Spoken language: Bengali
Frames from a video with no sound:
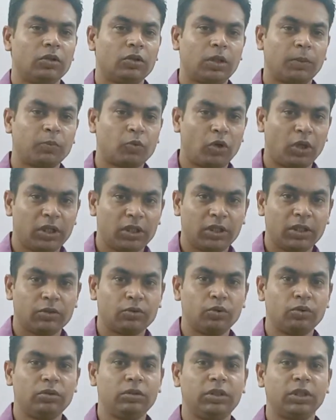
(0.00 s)
সব কলেজে
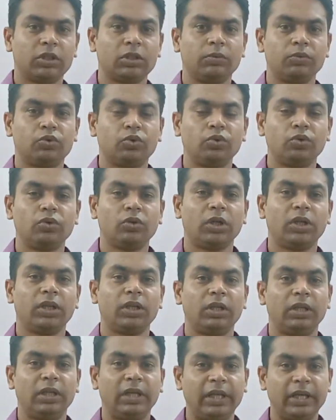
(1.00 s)
শুরু যেরকম শুরু করে
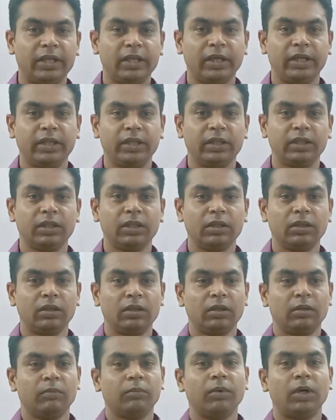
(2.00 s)
লেটারিং
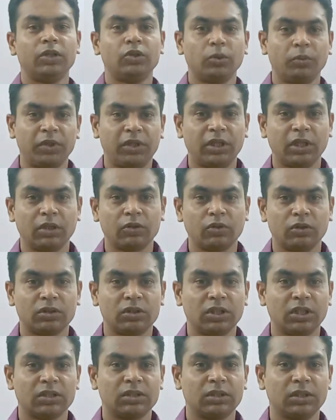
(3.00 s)
বা জিওমেট্রিক্যাল
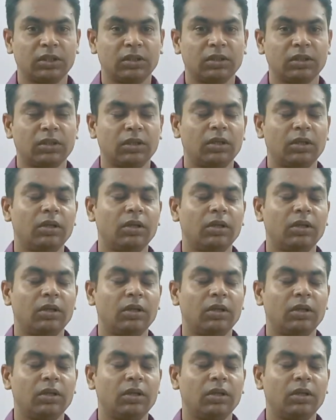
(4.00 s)
কনস্ট্রাকশন